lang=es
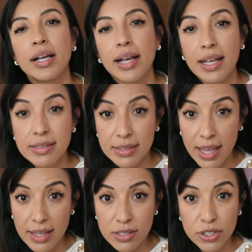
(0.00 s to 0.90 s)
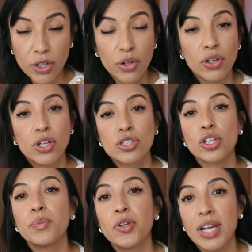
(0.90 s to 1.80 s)
cansancio,
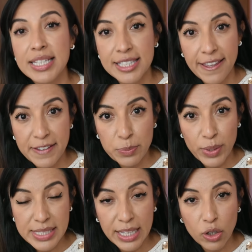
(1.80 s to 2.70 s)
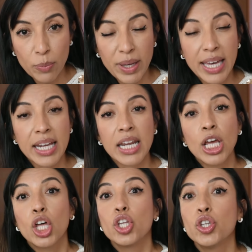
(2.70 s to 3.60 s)
somnolencia después de comer,
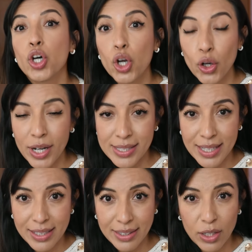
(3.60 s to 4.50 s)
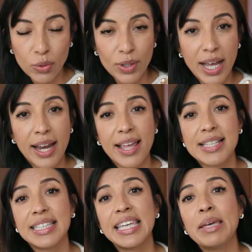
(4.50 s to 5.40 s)
dolores
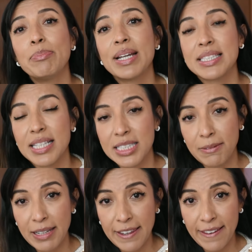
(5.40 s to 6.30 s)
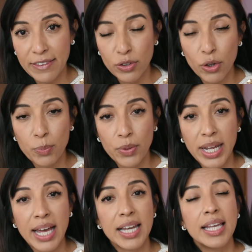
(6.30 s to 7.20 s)
articulares, hipersensibilidad
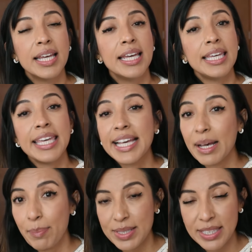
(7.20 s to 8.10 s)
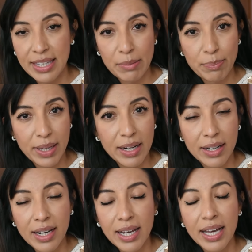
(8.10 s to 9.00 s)
corporal, incapacidad para
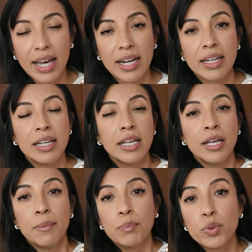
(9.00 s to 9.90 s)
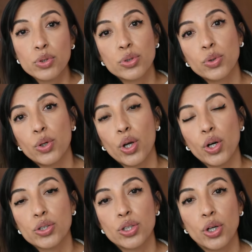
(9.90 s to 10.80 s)
relajar,
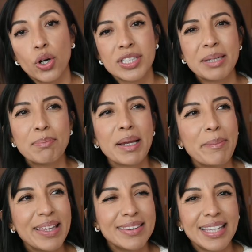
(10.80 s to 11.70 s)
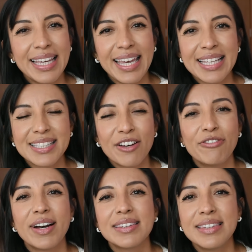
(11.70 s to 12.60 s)
músculos o simplemente esa
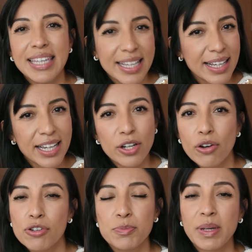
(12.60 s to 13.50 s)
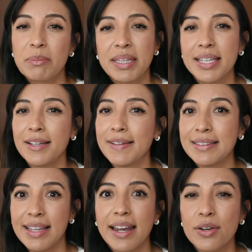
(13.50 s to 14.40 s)
fatiga que no nos permite
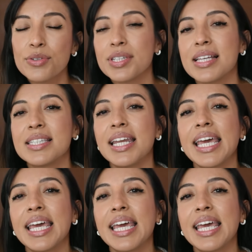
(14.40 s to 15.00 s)
levantarnos a hacer